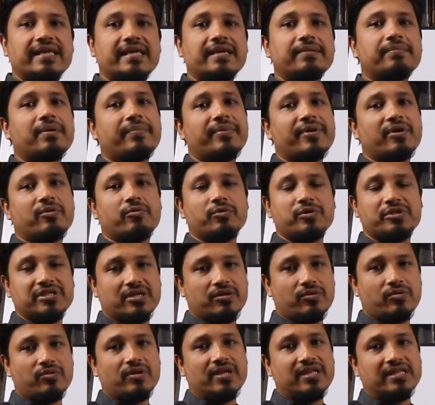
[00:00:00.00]
কিভাবে
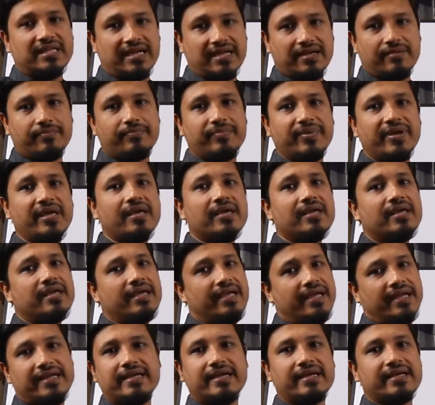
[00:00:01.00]
কোয়েশানগুলো থাকবে
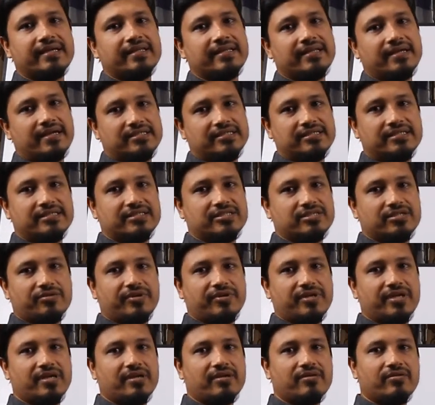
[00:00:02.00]
এটা আগে দেখার চেষ্টা
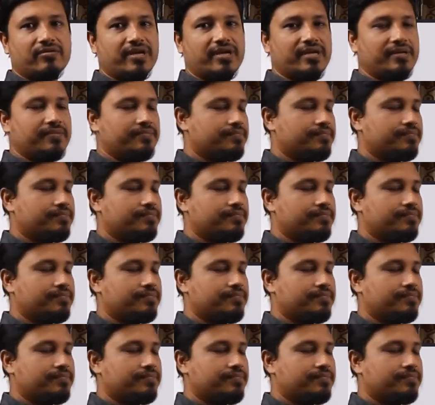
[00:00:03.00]
করি ওকে